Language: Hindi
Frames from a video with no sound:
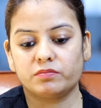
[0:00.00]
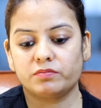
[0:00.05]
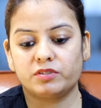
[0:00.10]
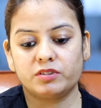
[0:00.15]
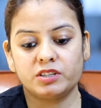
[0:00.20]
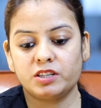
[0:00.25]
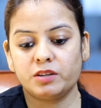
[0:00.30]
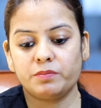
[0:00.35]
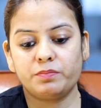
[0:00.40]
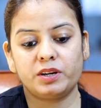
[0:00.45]

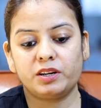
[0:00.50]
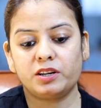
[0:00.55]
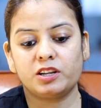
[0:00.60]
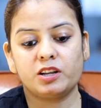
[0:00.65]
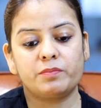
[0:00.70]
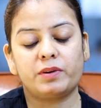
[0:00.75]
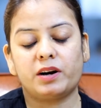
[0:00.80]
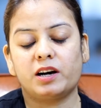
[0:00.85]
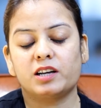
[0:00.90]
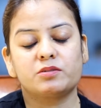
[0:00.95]
रिसिपियंट
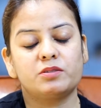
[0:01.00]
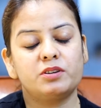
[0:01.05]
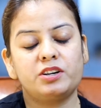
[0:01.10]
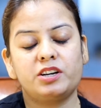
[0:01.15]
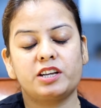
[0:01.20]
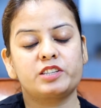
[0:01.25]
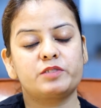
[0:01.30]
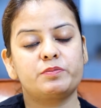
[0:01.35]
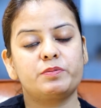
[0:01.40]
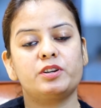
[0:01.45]
के पास और
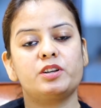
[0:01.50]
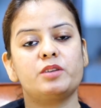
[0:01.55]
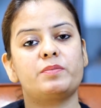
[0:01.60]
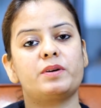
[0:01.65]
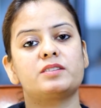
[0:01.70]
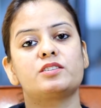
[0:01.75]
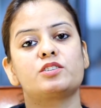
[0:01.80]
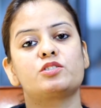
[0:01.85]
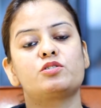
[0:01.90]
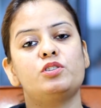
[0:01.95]
टैक्स पेयर के
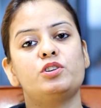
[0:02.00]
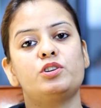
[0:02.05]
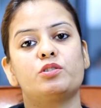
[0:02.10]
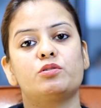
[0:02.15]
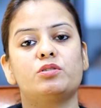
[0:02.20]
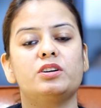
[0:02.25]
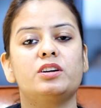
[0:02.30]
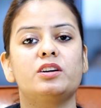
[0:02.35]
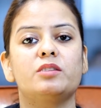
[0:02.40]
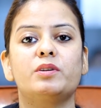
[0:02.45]
पास एक्चुअली क्या
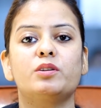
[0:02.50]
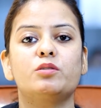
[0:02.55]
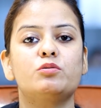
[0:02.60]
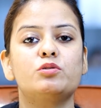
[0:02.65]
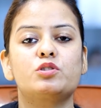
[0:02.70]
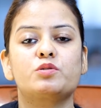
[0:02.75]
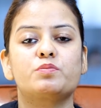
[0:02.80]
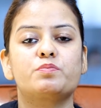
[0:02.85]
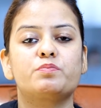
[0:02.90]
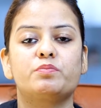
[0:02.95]
होता है कई बार
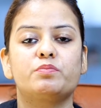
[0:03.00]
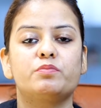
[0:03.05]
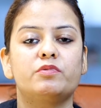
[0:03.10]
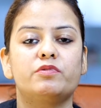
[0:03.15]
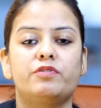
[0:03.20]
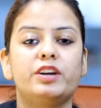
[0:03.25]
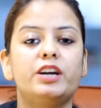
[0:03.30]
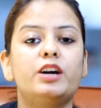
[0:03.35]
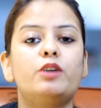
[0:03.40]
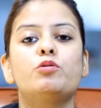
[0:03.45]
कुछ
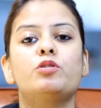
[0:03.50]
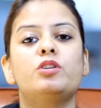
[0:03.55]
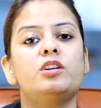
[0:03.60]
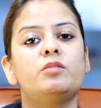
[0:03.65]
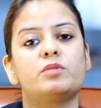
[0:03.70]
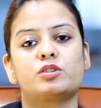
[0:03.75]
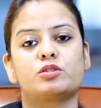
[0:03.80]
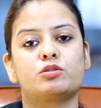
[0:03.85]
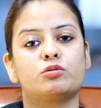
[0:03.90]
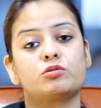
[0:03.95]
वे आउट नहीं
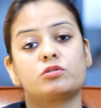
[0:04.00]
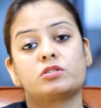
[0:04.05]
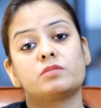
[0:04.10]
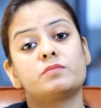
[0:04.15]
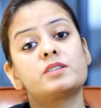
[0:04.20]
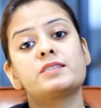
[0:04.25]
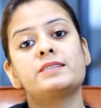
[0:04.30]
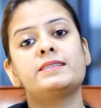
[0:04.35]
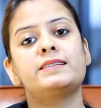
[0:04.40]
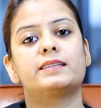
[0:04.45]
बचता उसको
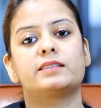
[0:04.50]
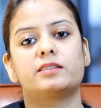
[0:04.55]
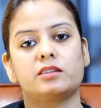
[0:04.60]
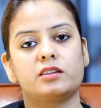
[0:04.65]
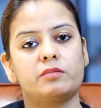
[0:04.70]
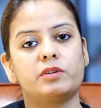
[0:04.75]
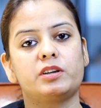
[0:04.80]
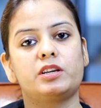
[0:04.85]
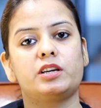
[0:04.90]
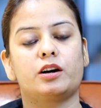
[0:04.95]
समझ नहीं आता
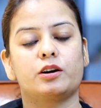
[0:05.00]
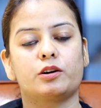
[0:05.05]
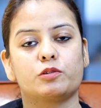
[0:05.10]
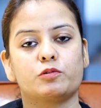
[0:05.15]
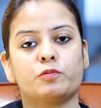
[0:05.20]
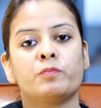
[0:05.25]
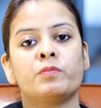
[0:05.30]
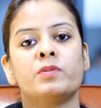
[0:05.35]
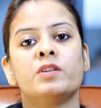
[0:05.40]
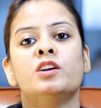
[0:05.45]
कि मैं क्या
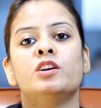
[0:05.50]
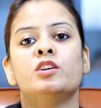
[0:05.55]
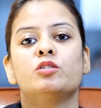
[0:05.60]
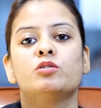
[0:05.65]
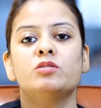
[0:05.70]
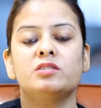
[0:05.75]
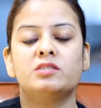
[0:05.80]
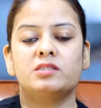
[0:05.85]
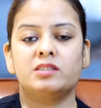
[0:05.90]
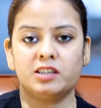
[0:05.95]
करूँ
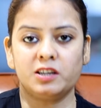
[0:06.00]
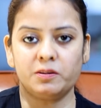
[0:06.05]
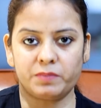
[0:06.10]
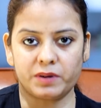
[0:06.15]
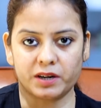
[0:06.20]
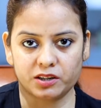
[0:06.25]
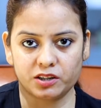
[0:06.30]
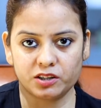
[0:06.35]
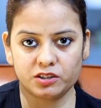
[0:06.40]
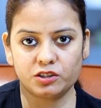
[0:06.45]
तो इस तरह की
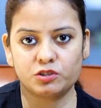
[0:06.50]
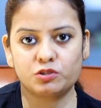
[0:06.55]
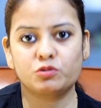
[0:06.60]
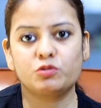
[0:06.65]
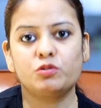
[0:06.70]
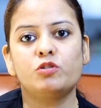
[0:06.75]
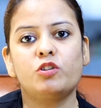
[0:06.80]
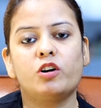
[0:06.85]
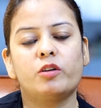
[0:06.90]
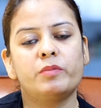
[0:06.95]
प्रैक्टिस
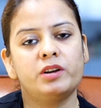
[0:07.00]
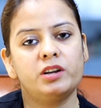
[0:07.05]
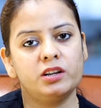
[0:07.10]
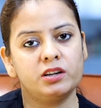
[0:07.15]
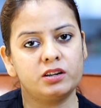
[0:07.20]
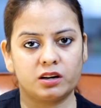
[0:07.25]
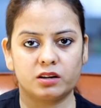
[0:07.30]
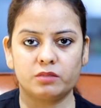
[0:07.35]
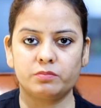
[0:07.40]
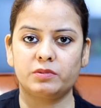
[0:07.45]
को गवर्नमेंट ने
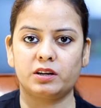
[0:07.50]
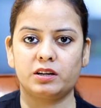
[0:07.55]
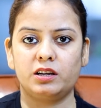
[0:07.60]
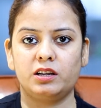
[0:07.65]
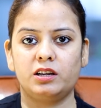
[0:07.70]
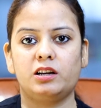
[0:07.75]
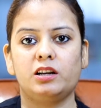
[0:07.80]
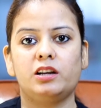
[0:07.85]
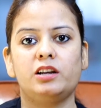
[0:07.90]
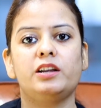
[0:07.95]
कर्व
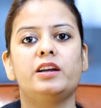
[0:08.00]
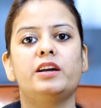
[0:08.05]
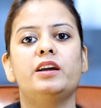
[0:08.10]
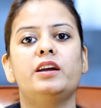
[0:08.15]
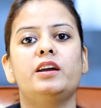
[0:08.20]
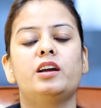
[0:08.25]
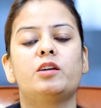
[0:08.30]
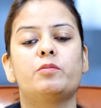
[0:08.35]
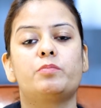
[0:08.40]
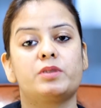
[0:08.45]
करने के लिए
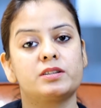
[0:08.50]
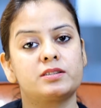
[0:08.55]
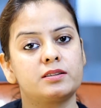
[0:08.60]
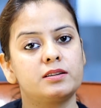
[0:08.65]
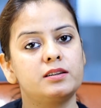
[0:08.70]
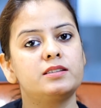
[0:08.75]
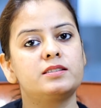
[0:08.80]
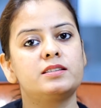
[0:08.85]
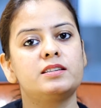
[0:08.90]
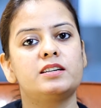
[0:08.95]
एक प्रेस
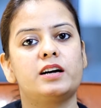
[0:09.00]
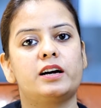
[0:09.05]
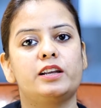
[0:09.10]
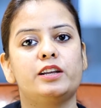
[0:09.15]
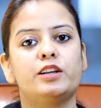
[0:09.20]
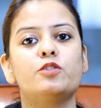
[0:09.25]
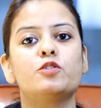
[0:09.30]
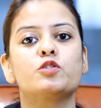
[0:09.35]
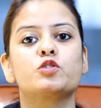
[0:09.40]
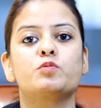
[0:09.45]
रिलीज
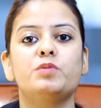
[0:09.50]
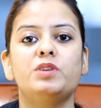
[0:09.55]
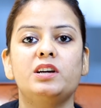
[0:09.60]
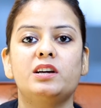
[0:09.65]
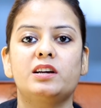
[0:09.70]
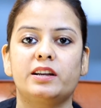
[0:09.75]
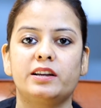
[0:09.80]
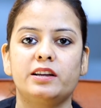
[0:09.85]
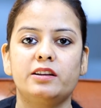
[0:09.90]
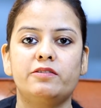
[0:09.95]
निकाली है और उसमें
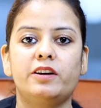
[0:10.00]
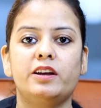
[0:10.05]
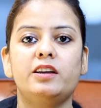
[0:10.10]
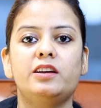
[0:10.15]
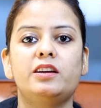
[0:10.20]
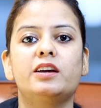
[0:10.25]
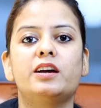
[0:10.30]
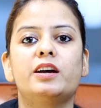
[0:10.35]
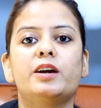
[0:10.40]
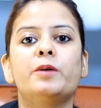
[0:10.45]
क्लेरिफाई
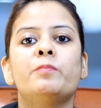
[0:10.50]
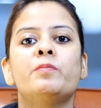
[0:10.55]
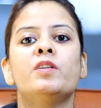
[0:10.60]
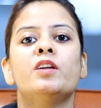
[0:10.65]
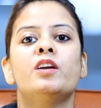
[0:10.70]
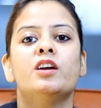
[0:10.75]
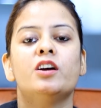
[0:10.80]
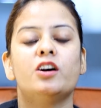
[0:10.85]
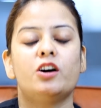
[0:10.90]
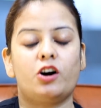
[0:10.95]
किया है
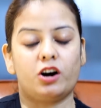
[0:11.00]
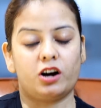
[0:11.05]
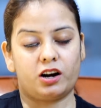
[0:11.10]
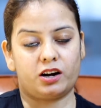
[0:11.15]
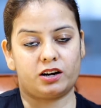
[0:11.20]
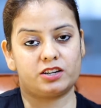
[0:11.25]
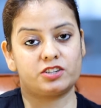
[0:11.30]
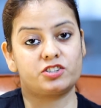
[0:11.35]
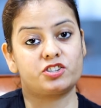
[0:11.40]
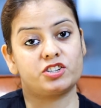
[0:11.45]
आ,
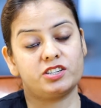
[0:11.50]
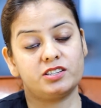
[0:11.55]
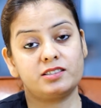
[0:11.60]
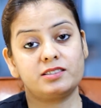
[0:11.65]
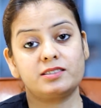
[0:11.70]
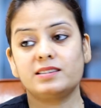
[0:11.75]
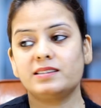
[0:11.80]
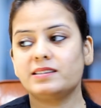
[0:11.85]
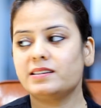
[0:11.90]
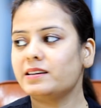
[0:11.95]
अच्छा
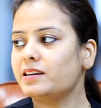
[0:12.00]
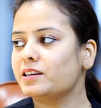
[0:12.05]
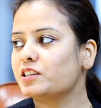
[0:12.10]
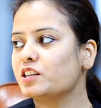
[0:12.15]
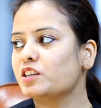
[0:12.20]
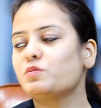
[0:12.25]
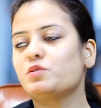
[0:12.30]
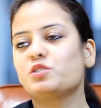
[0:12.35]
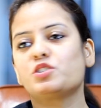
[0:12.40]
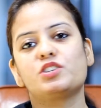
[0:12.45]
इस तरह के
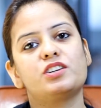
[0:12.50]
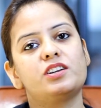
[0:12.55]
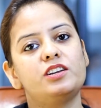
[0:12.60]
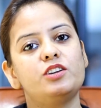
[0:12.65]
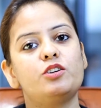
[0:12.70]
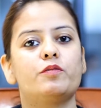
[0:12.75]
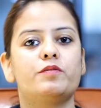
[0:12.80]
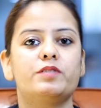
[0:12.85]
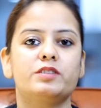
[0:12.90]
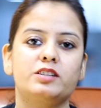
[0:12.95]
केसेस में जनरली
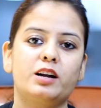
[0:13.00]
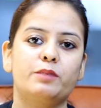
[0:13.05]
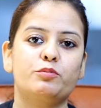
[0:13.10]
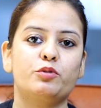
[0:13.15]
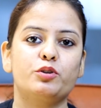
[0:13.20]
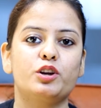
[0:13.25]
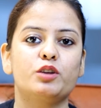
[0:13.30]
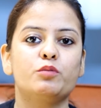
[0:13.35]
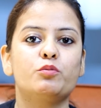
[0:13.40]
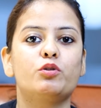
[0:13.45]
ऑफिसर
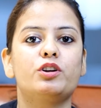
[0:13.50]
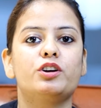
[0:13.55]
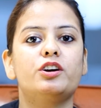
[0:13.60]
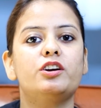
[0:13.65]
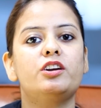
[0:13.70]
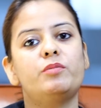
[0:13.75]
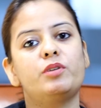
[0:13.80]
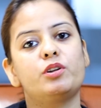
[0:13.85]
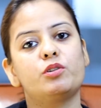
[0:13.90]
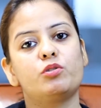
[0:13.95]
आपको ये बोलेगा
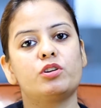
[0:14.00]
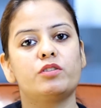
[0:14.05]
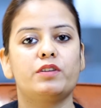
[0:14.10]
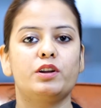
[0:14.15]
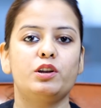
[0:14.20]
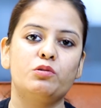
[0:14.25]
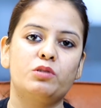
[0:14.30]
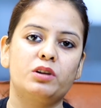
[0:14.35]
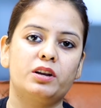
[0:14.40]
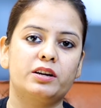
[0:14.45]
कि मेरे को
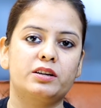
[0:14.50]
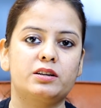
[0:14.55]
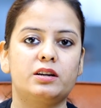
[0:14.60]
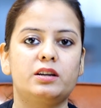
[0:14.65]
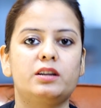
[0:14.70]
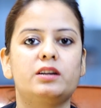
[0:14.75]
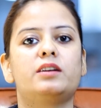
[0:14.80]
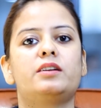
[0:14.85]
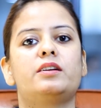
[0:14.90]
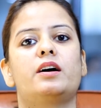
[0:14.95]
रिवेन्यू कलेक्ट
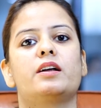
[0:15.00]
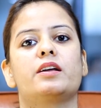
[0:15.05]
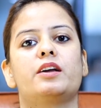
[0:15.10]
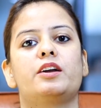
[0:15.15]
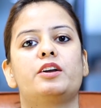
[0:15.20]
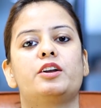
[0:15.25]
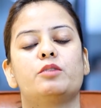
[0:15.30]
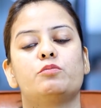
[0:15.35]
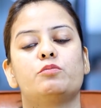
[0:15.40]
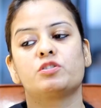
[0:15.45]
करने का
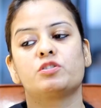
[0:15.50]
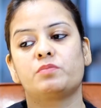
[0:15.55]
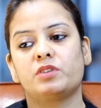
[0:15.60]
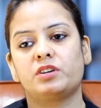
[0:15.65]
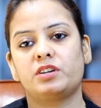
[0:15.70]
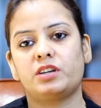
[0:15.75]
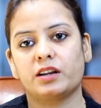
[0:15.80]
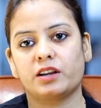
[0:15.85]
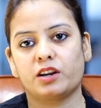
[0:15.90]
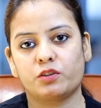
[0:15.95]
टारगेट है अपना
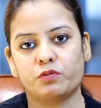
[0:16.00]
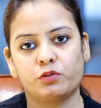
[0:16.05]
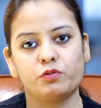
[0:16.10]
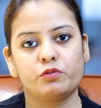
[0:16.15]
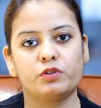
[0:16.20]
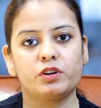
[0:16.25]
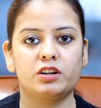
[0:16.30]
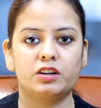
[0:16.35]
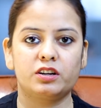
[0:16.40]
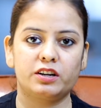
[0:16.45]
टारगेट
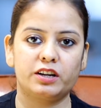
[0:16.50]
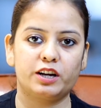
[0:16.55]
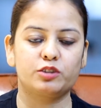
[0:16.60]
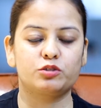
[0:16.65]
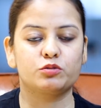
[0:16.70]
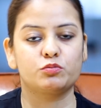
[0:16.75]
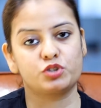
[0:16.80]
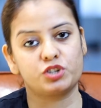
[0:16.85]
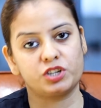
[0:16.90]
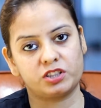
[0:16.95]
फुलफिल करना है
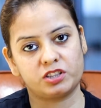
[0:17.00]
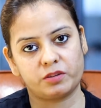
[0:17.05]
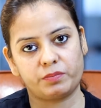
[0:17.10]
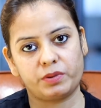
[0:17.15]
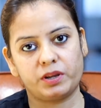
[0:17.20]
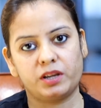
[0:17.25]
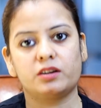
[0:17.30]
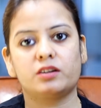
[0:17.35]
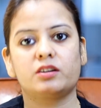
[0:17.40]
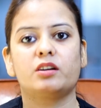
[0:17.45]
तो मुझे इतना
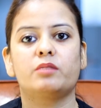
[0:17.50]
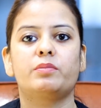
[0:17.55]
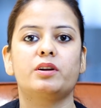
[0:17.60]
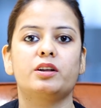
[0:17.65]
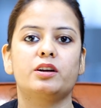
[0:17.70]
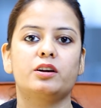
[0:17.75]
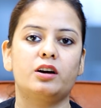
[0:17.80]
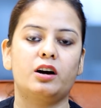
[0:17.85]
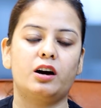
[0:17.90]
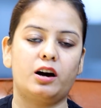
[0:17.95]
पे करना
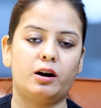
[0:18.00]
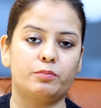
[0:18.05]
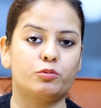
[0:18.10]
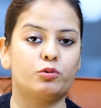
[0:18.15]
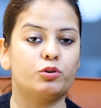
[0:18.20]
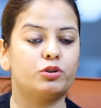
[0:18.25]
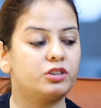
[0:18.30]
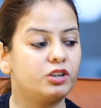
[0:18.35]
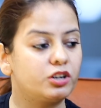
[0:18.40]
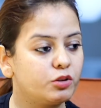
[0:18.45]
पड़ेगा
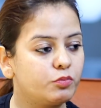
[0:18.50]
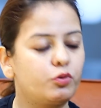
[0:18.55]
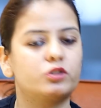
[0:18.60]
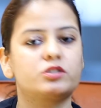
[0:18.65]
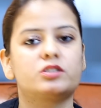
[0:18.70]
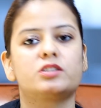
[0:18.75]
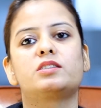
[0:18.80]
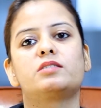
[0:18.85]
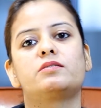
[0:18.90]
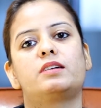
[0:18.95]
आपको इतना
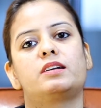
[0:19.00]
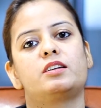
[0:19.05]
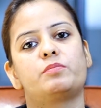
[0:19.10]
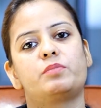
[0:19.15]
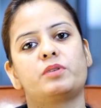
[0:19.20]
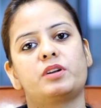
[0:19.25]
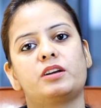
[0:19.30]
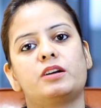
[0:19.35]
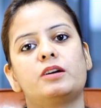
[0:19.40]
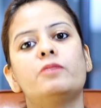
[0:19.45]
डिपॉजिट करवाना
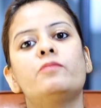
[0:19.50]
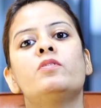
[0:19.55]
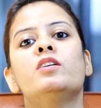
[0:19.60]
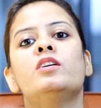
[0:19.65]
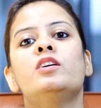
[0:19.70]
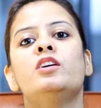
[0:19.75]
पड़ेगा